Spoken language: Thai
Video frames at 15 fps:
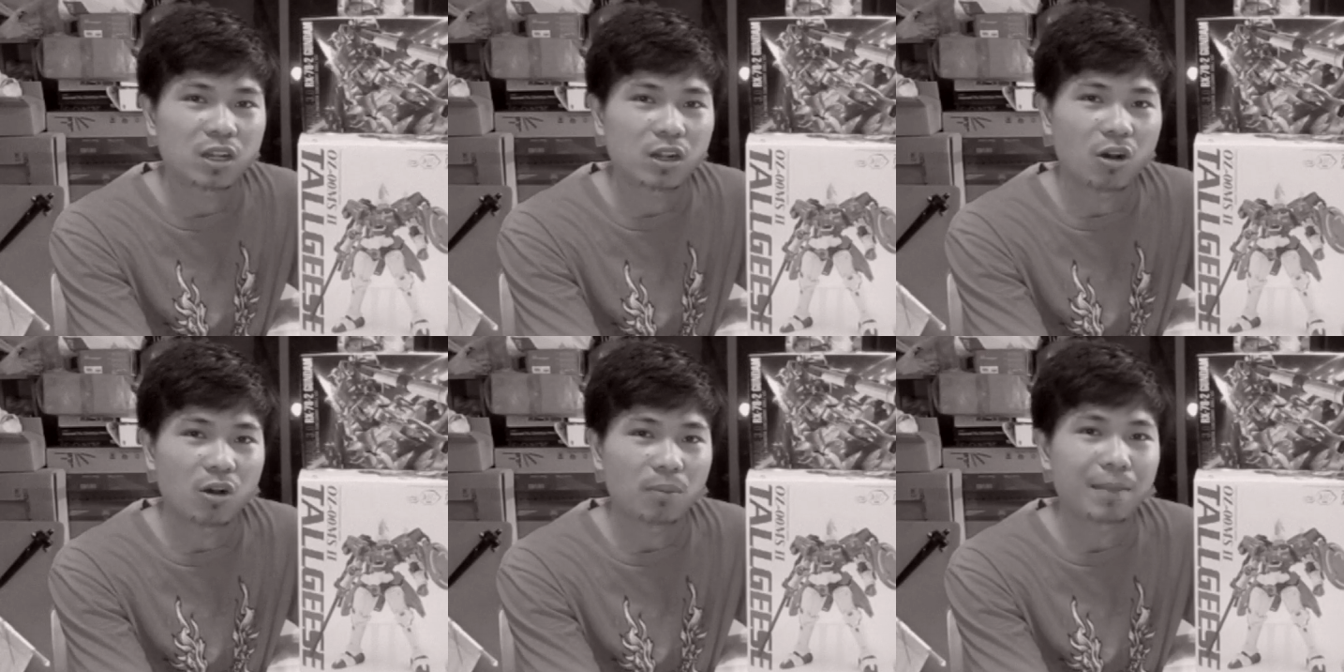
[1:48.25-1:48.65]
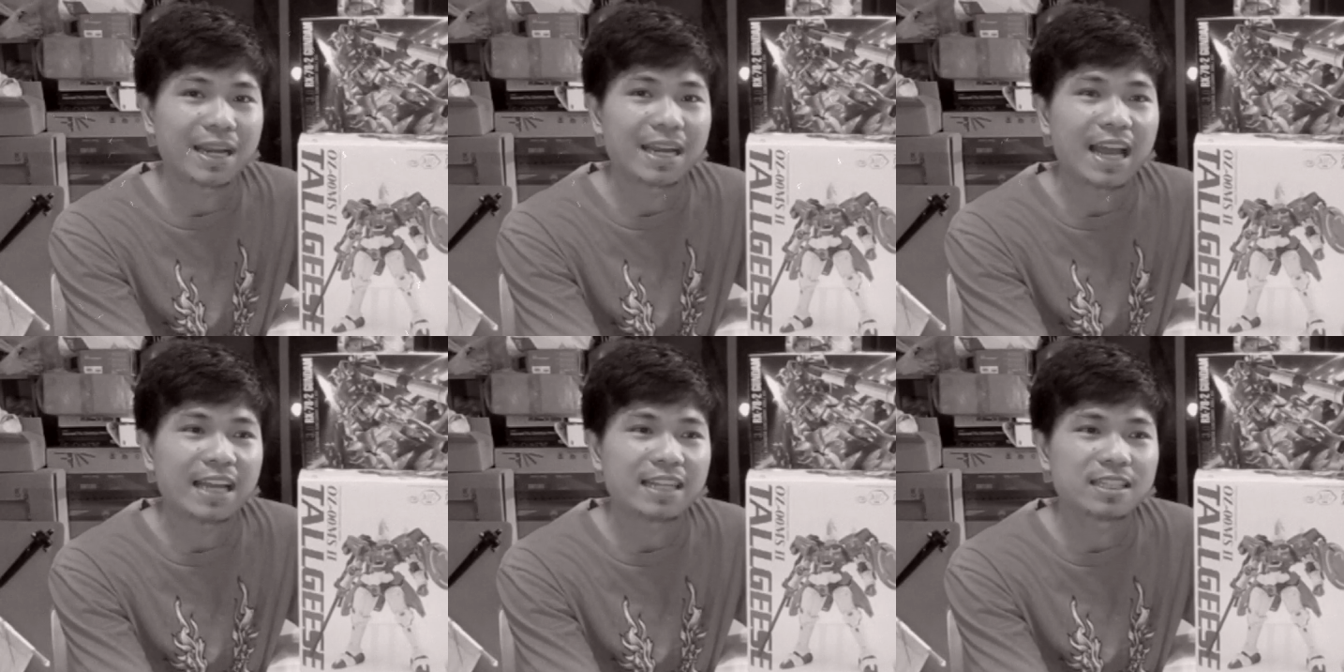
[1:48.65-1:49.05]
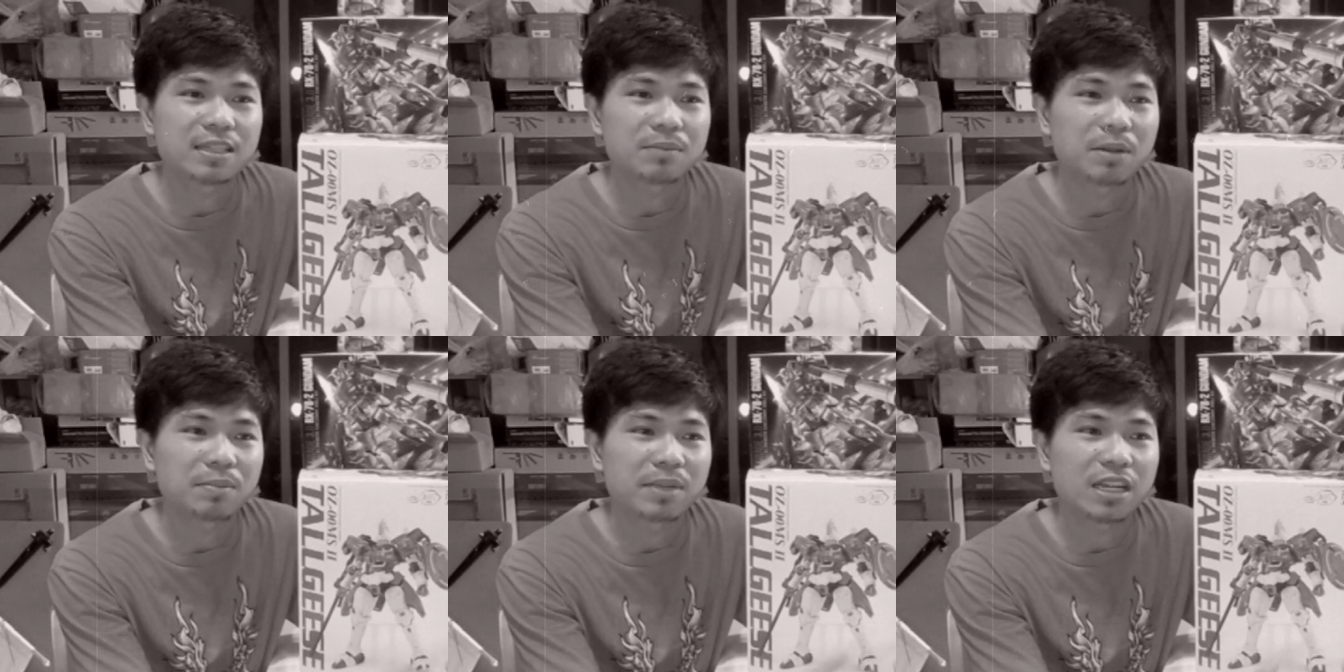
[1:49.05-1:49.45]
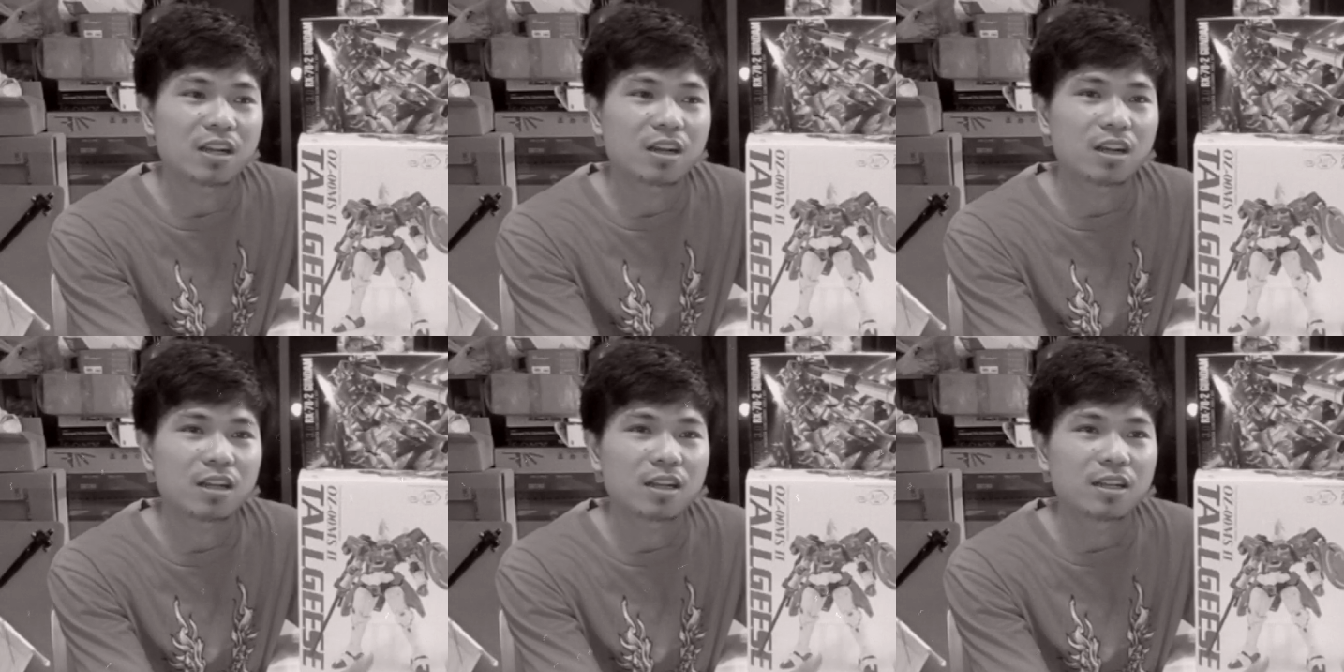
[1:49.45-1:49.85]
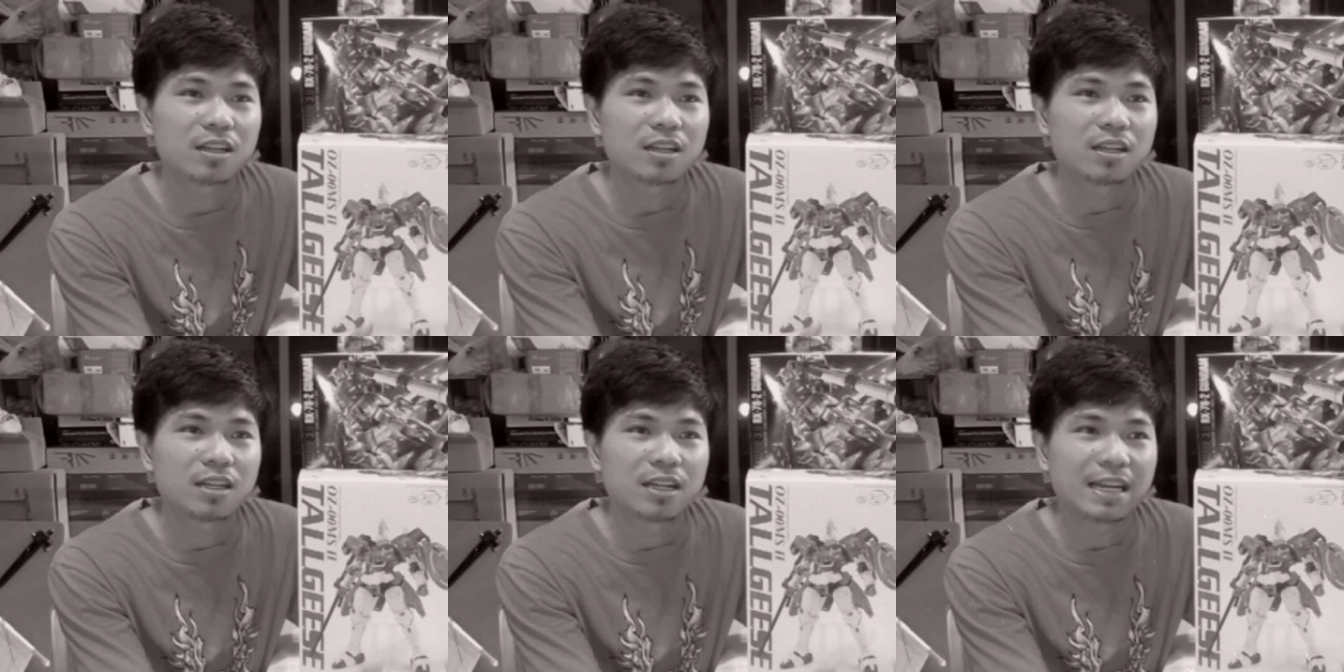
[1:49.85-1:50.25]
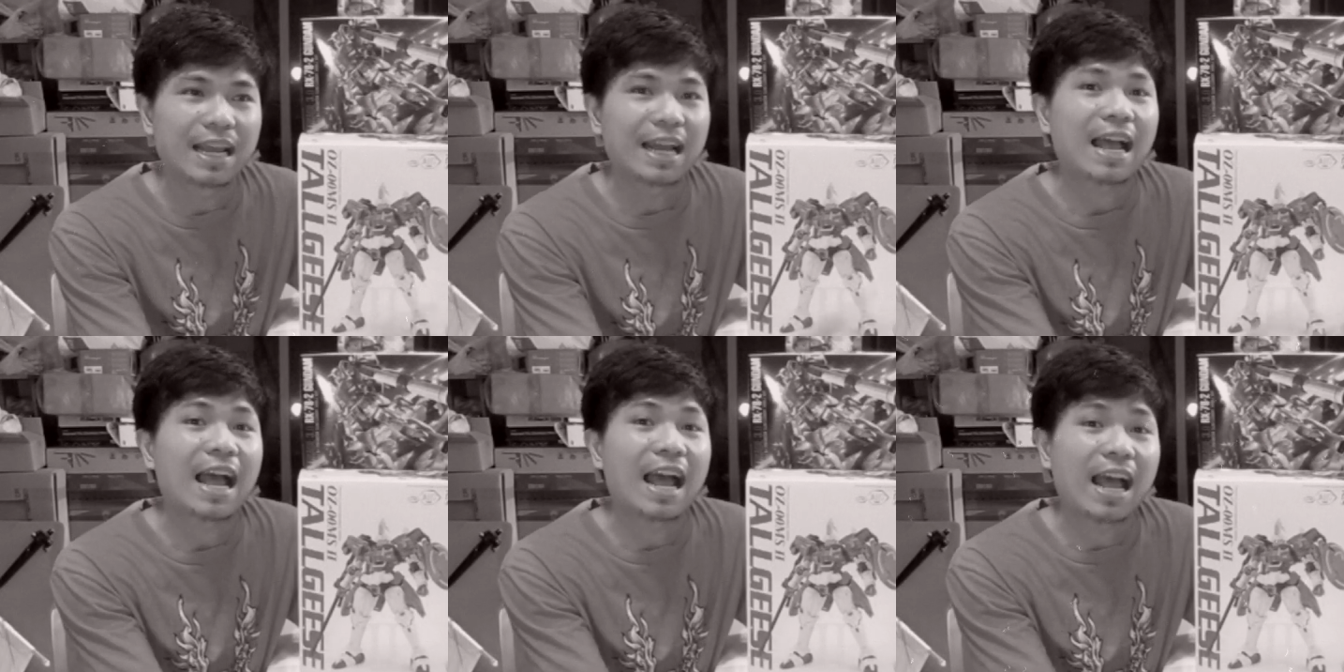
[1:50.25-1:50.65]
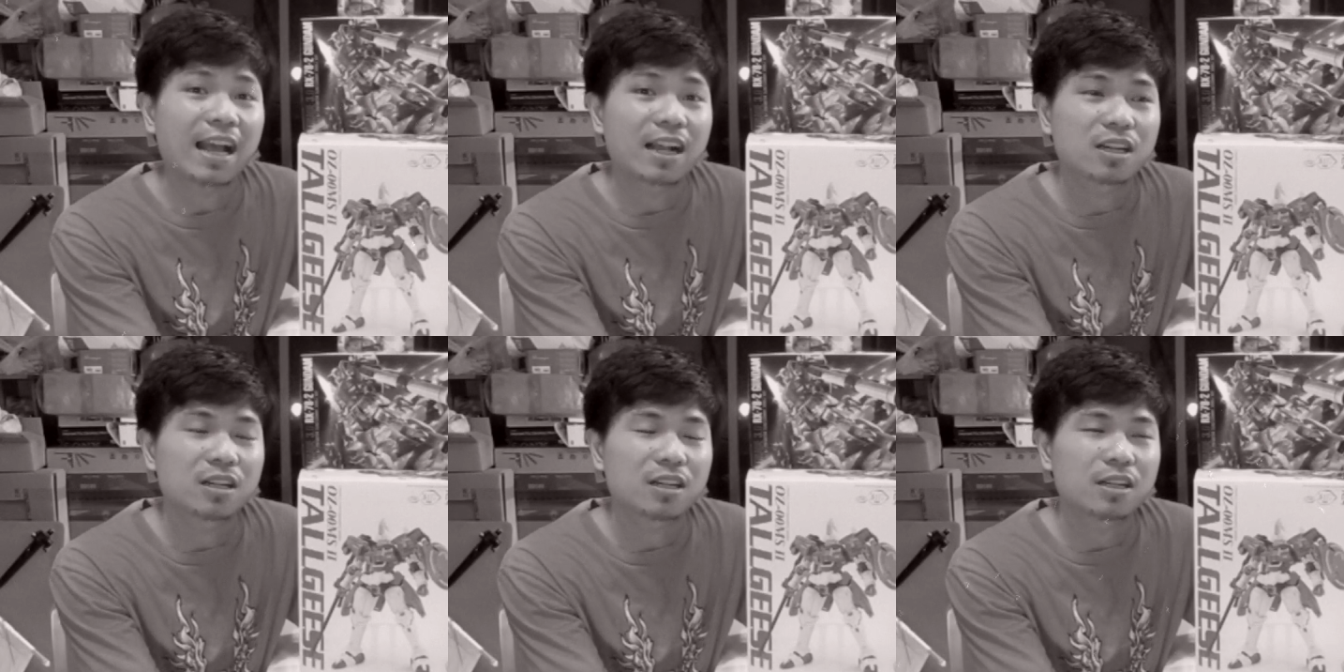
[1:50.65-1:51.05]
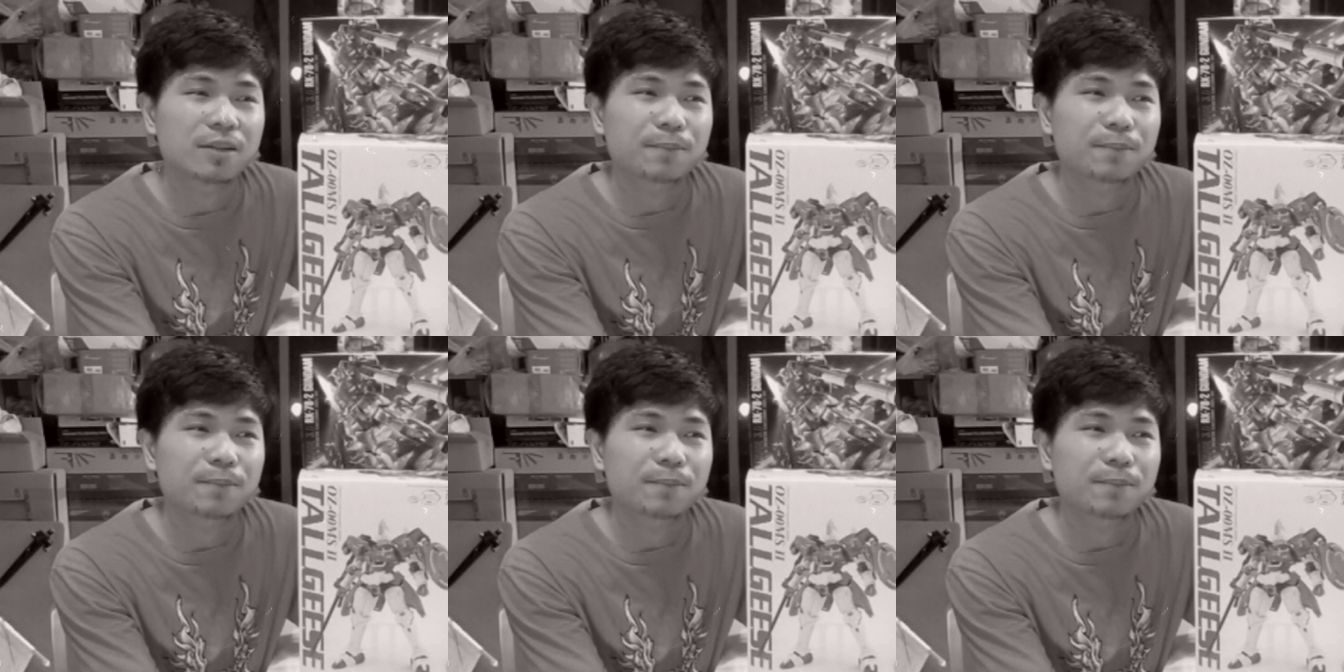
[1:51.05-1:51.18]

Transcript: ของบันได ซึ่งมันมีก็ราคาก็